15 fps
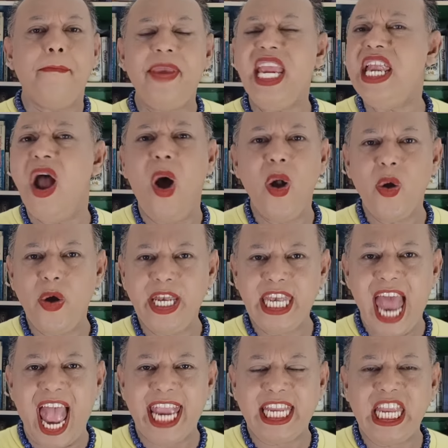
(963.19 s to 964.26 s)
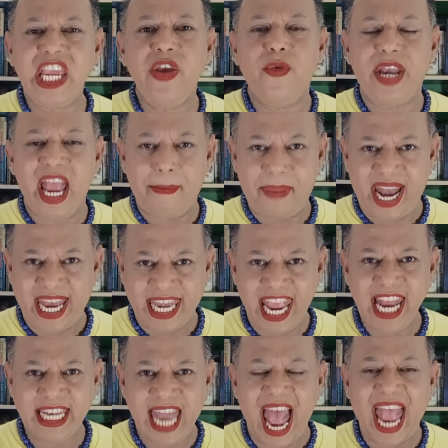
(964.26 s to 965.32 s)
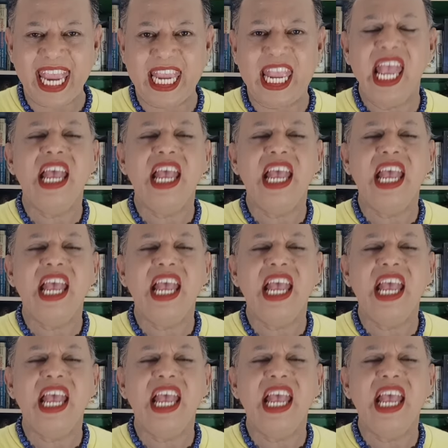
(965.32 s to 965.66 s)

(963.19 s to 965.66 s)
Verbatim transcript: พี่น้องคนไทยที่อยู่ในประเทศไทย